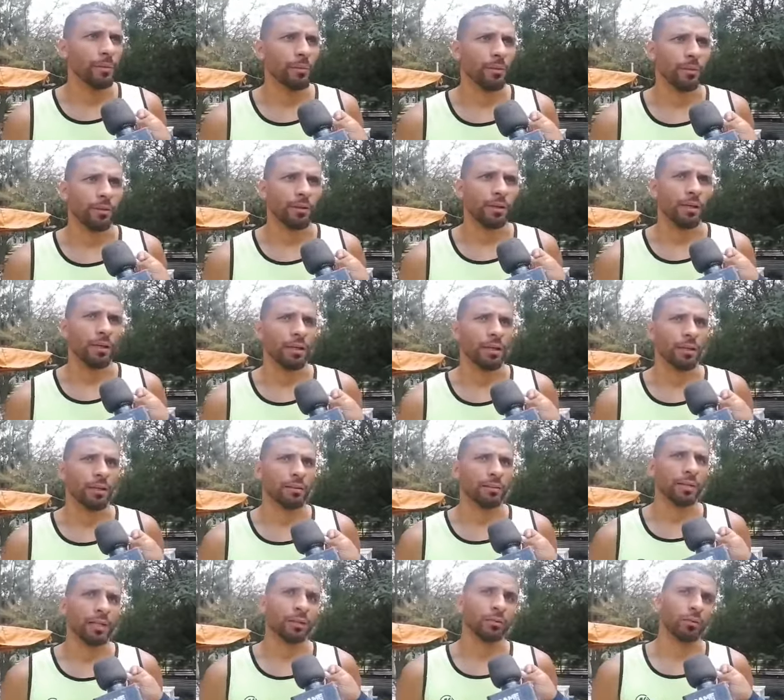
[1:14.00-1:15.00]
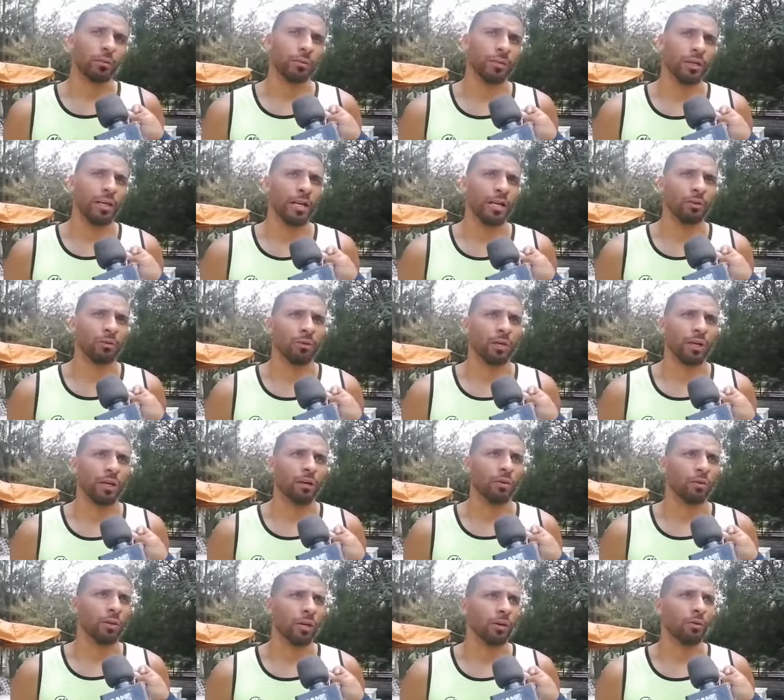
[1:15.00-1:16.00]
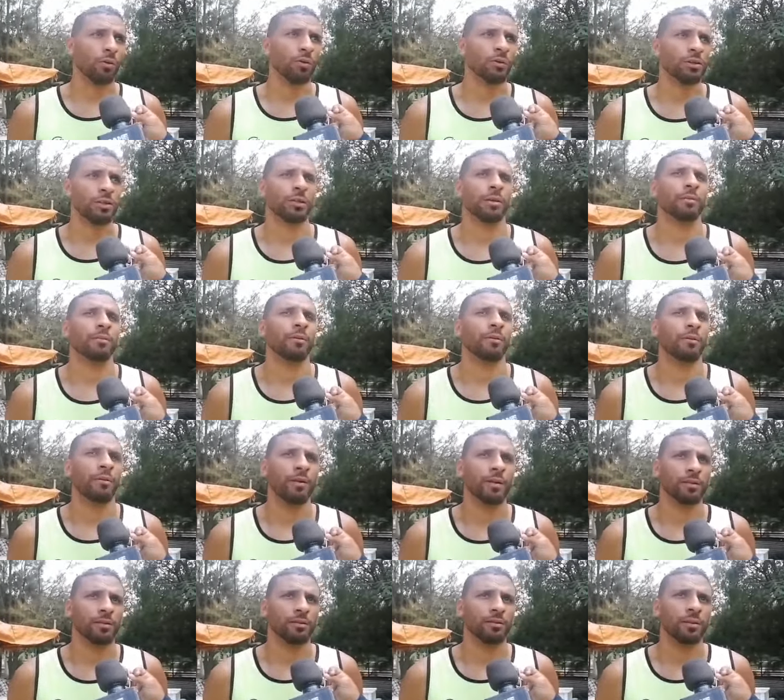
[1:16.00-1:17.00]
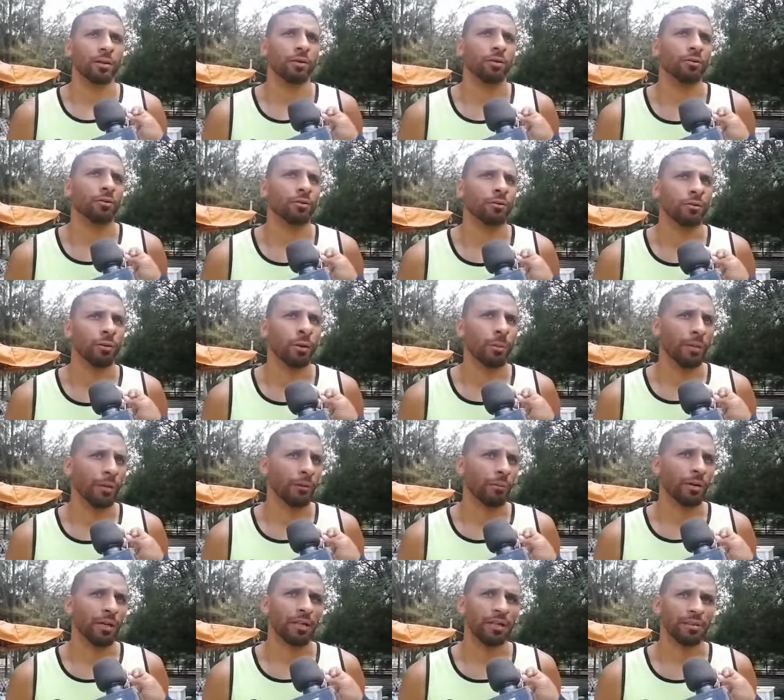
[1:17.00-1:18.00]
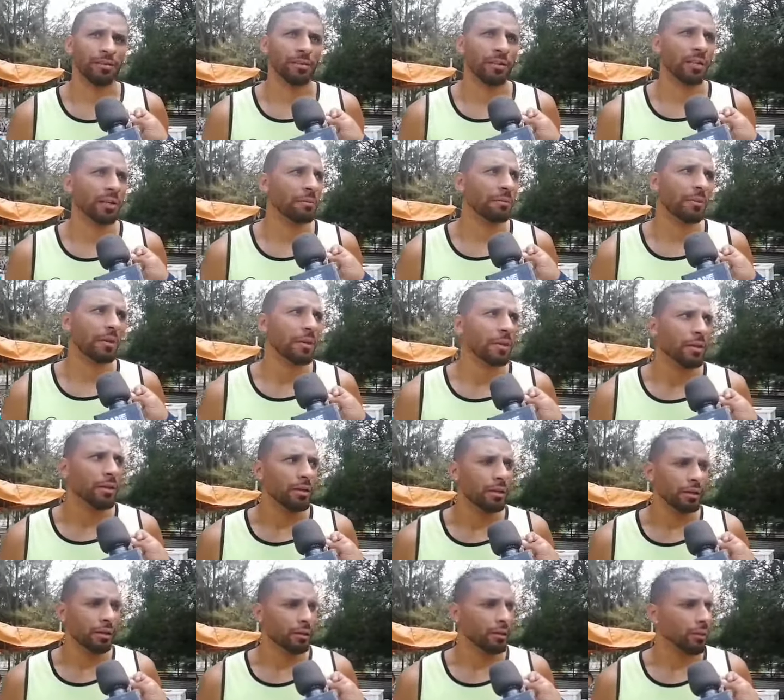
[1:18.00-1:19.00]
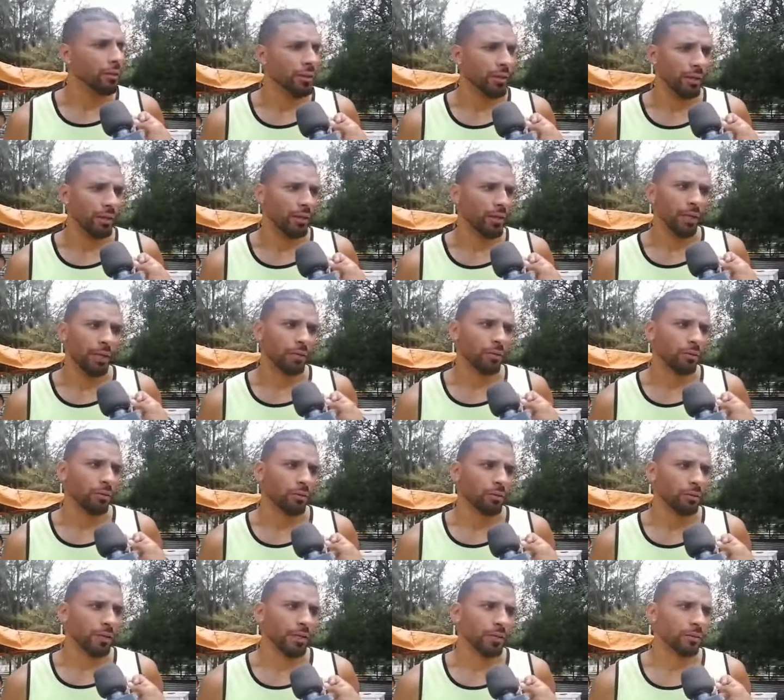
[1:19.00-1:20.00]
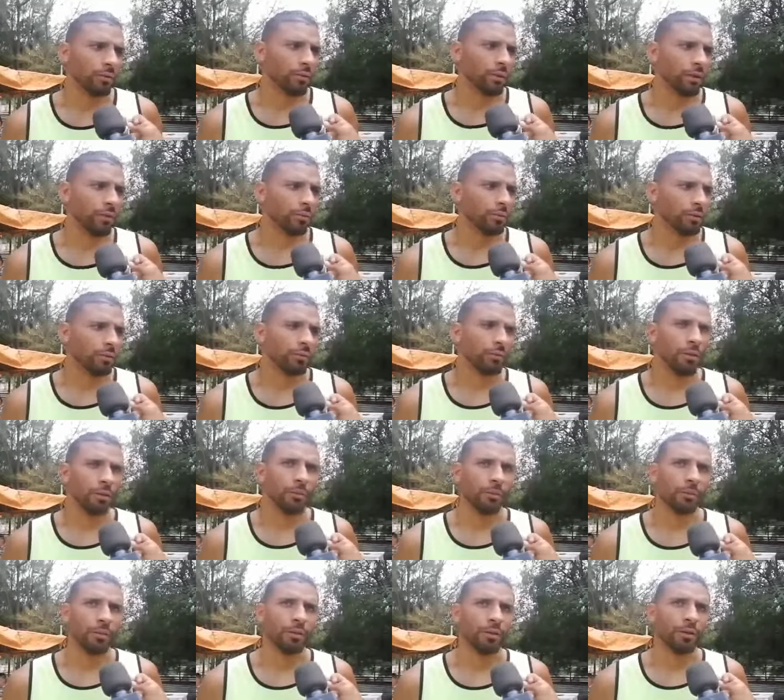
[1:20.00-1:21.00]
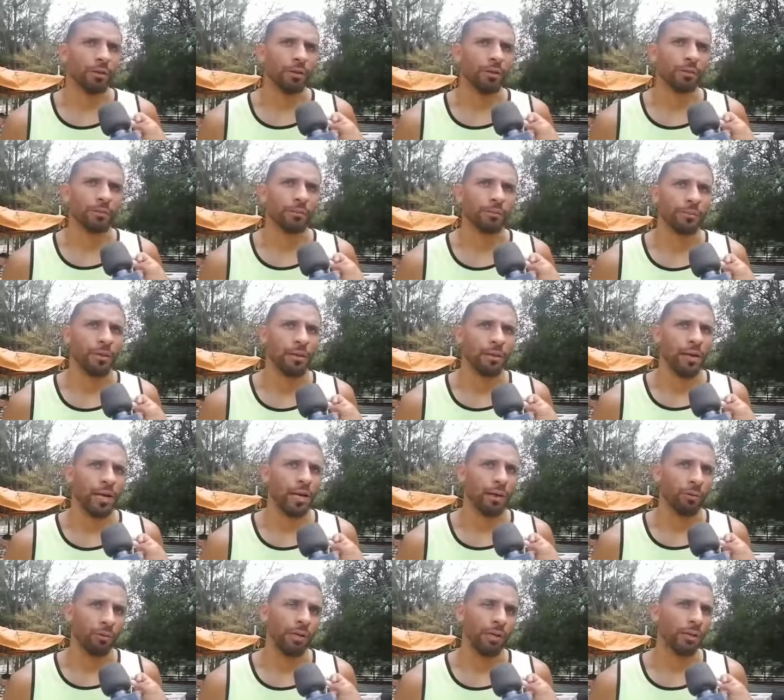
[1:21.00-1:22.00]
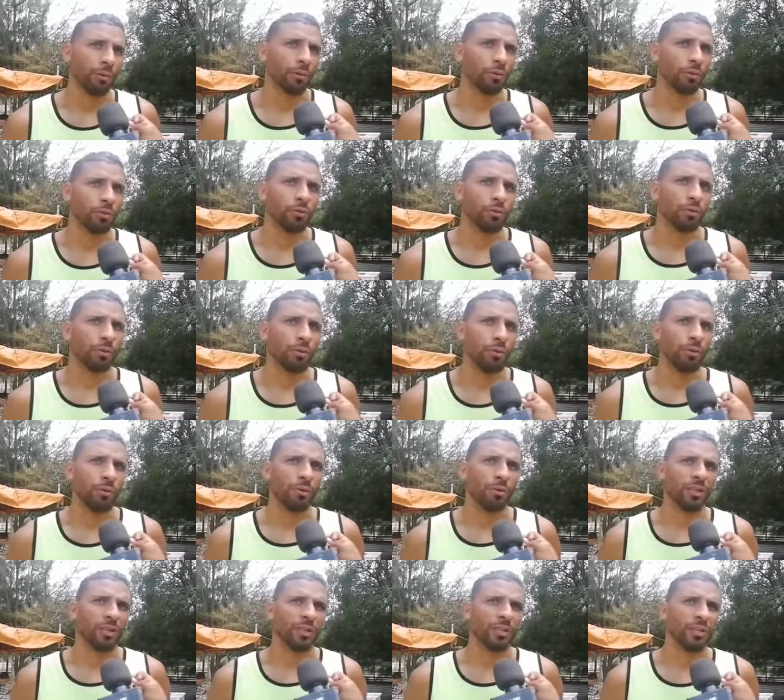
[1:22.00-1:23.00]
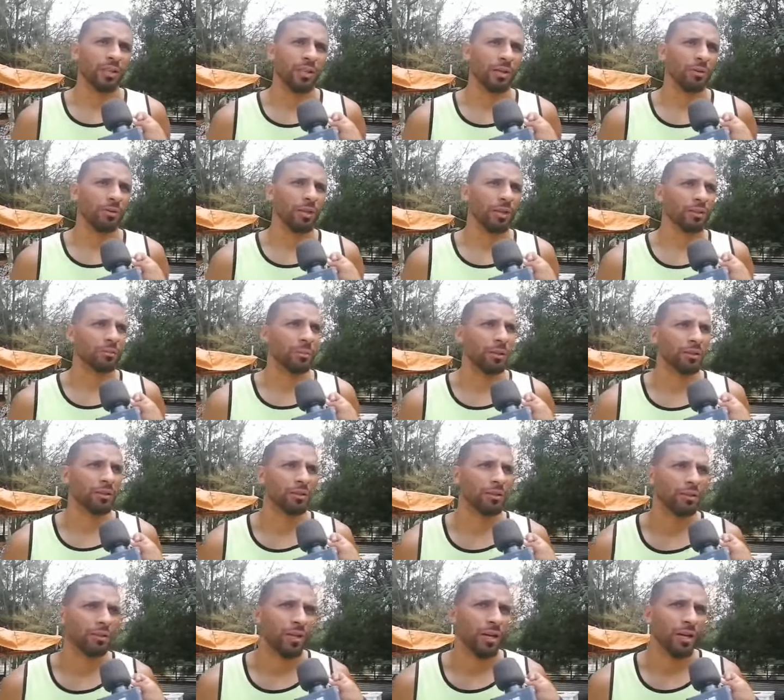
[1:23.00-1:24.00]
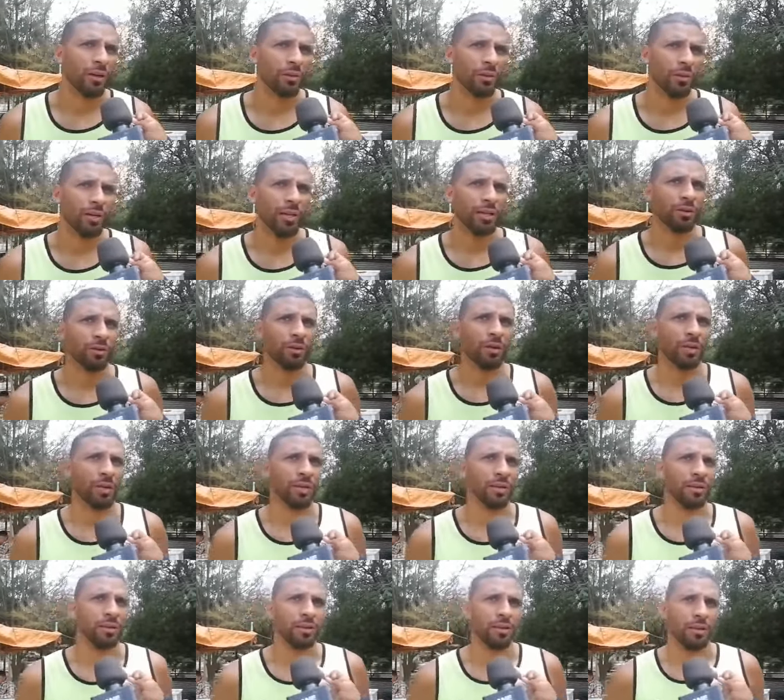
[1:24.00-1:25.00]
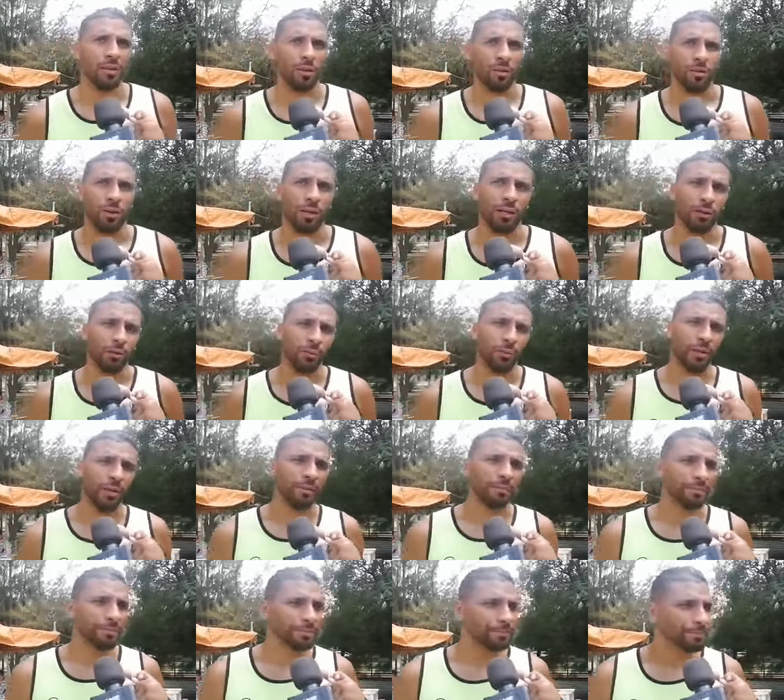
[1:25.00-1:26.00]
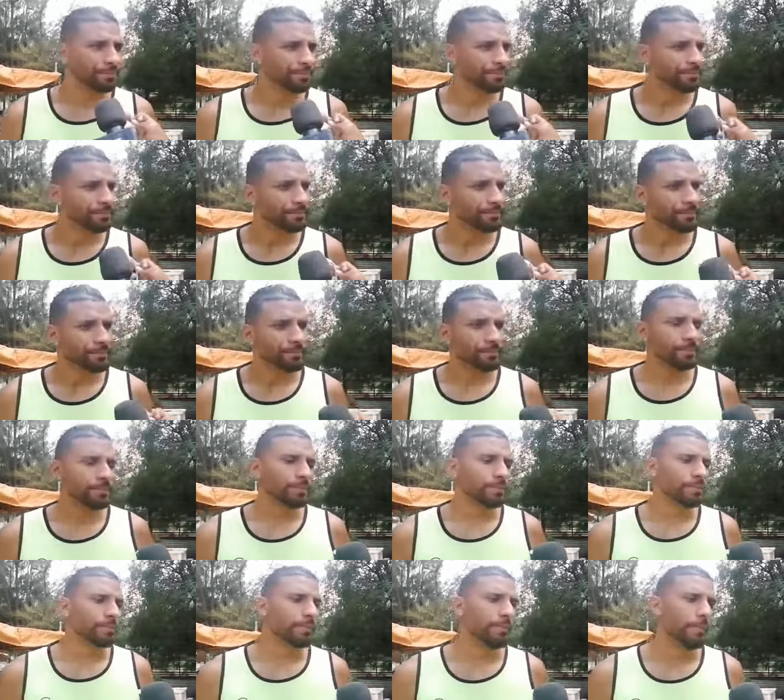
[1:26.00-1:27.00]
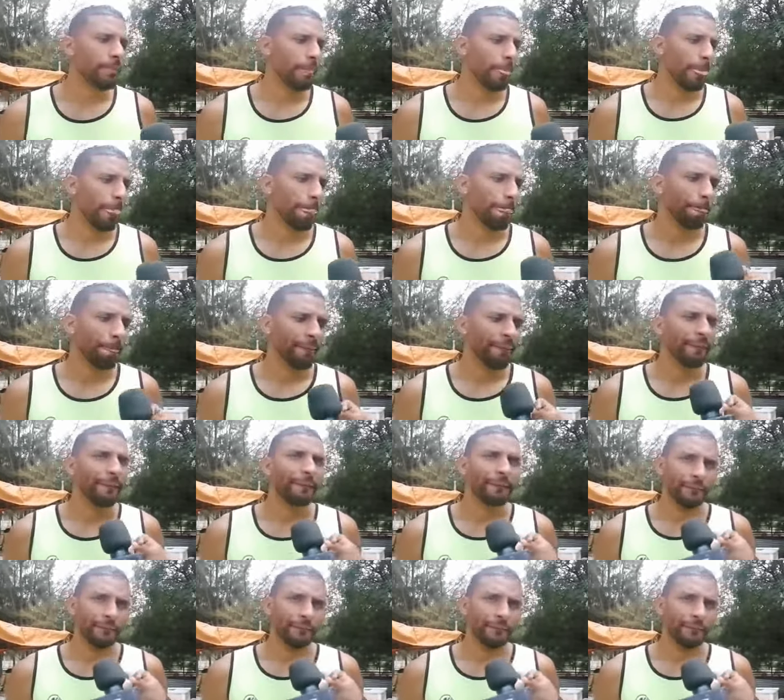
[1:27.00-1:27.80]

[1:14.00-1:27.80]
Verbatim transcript: Porque tento mirar uma, uma coisa que me fez não não permanecer e não he, encontrado nenhuma forma porque he jogado muito pouco e creio que as partidas que he jogado, he jogado bem. Tens eh, contrato vigente?